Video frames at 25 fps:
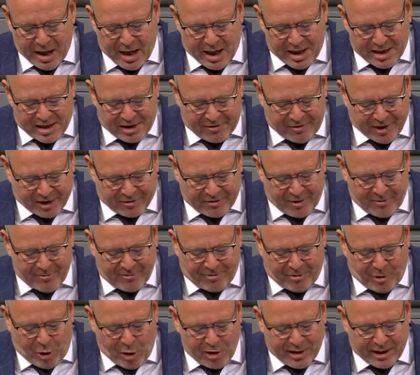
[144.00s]
Sie wird vom
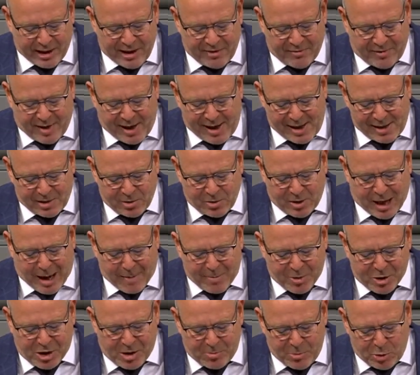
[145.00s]
Volk in Wahlen und
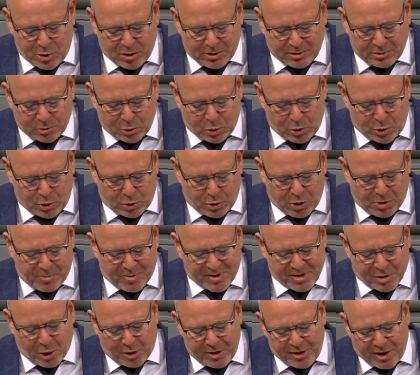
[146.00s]
Abstimmungen und durch
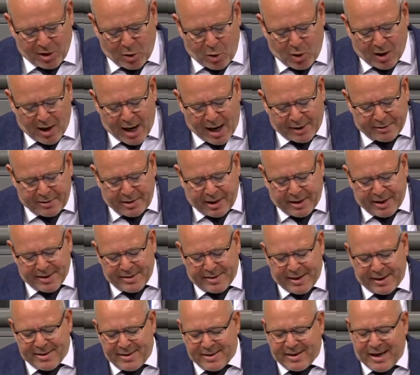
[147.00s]
besondere Organe der
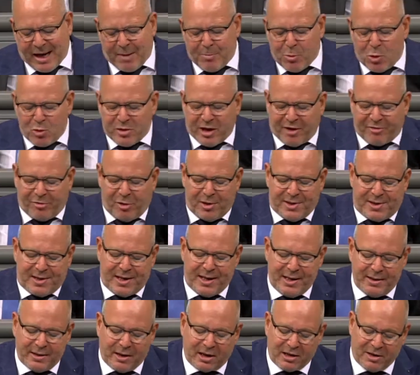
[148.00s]
Gesetzgebung, der
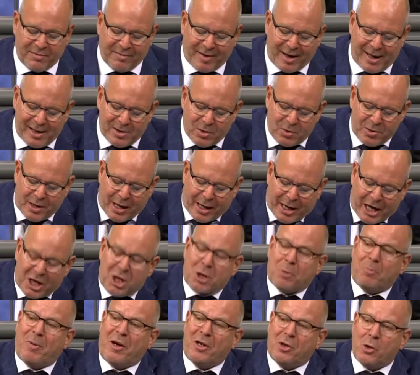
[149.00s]
vollziehenden Gewalt und der
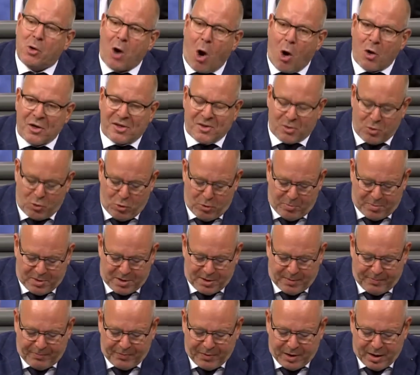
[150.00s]
Rechtsprechung ausgeübt.
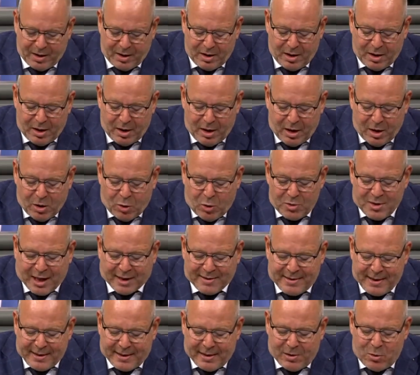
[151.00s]
Und
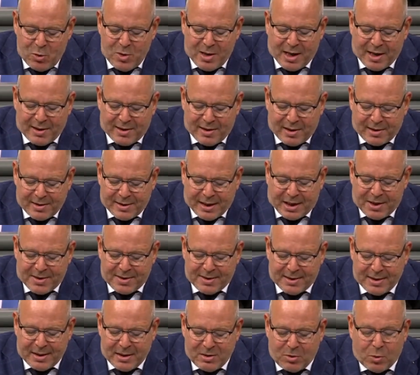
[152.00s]
Artikel
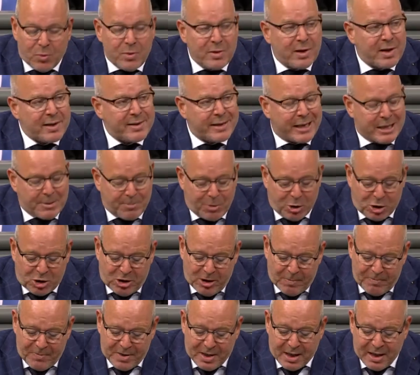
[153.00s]
116 Grundgesetz
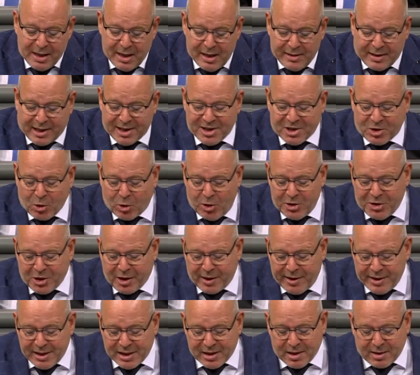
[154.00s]
bestimmt, dass Deutscher
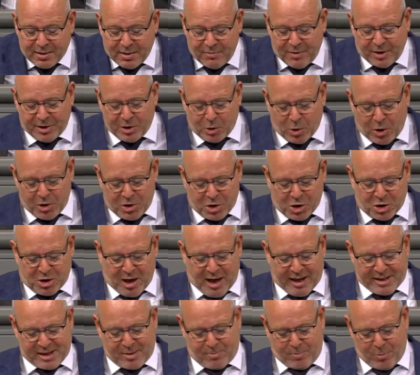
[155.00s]
ist, wer die deutsche
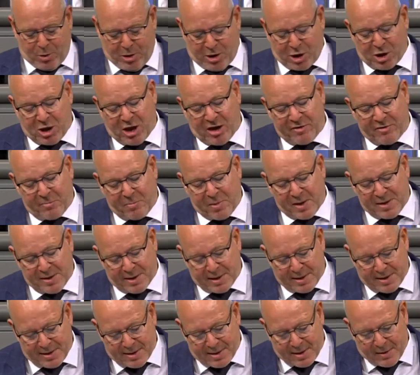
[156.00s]
Staatsbürgerschaft
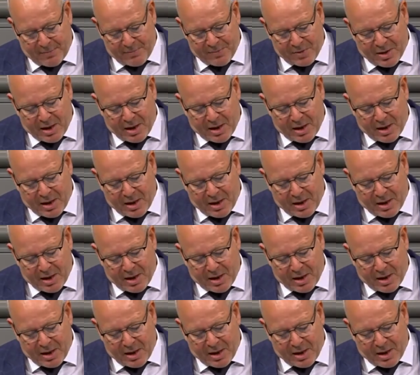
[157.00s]
besitzt.